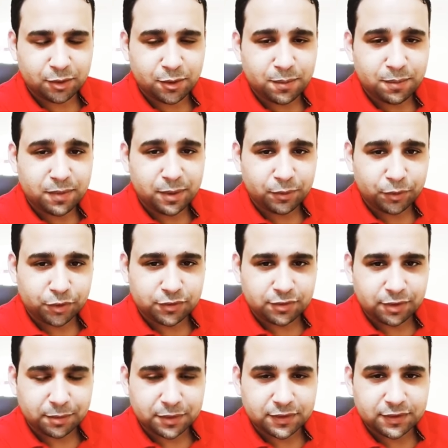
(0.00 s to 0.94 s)
هم
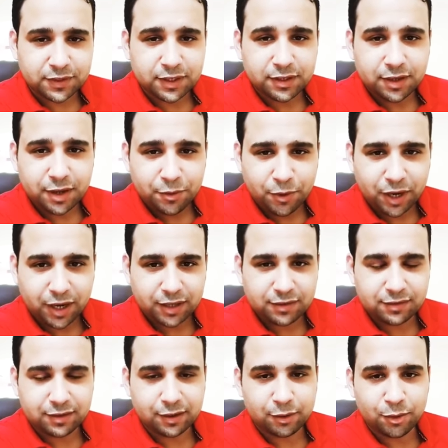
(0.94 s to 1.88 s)
مرتبطين أو
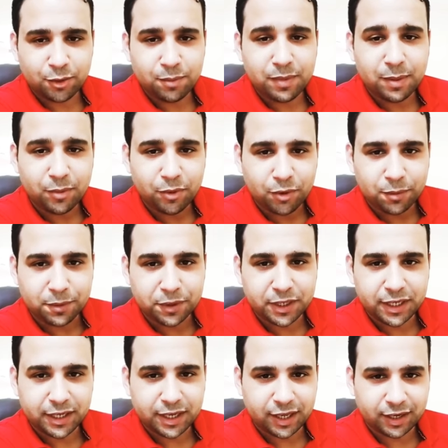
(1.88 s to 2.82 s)
حتى اللي هم
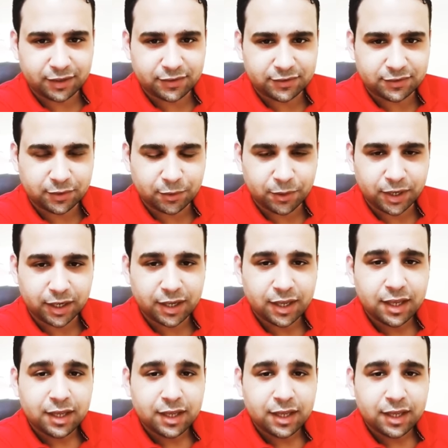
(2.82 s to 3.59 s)
مقبلين على الزواج